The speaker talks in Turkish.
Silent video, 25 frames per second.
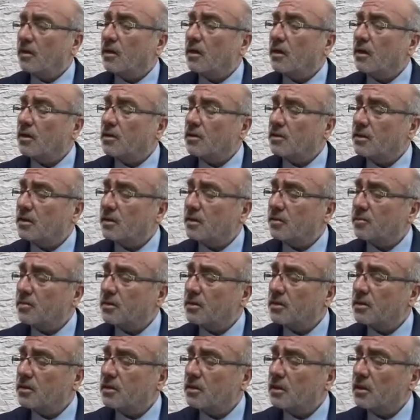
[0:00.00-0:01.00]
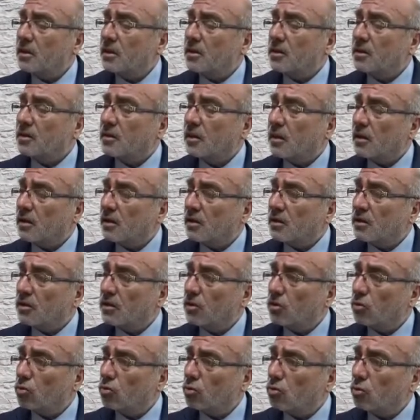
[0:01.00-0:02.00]
Kayserimiz
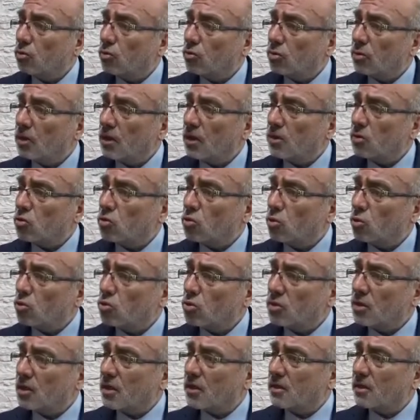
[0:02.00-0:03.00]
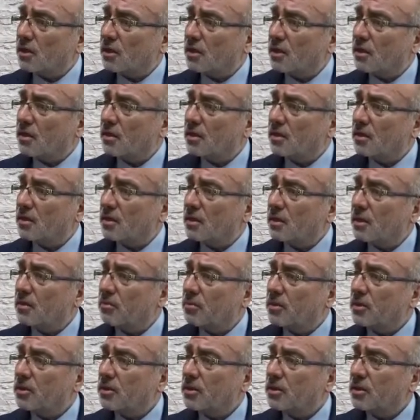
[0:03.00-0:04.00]
tarihi, kültürel, sosyal
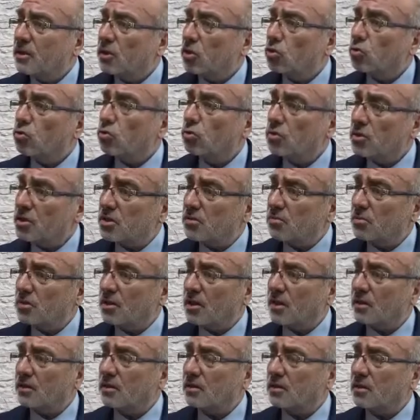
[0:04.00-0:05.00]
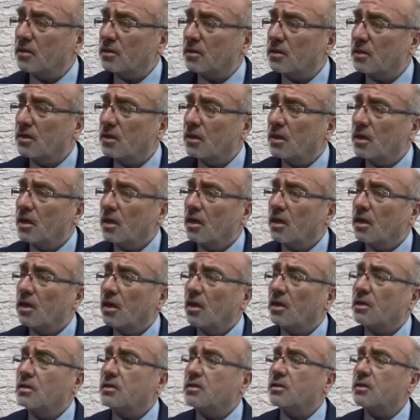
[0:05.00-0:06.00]
değerleriyle bir turizm kenti,
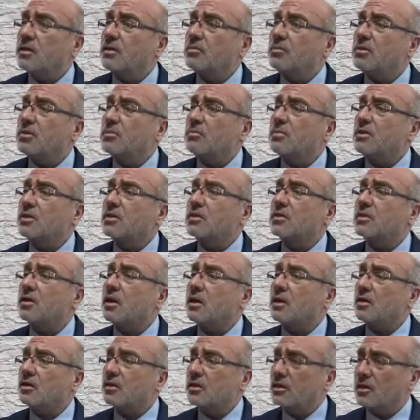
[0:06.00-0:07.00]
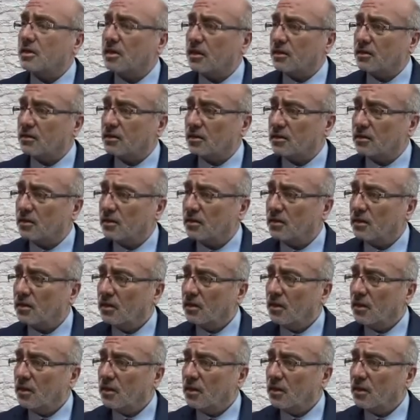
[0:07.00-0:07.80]
Kayserimiz bir sağlık kenti,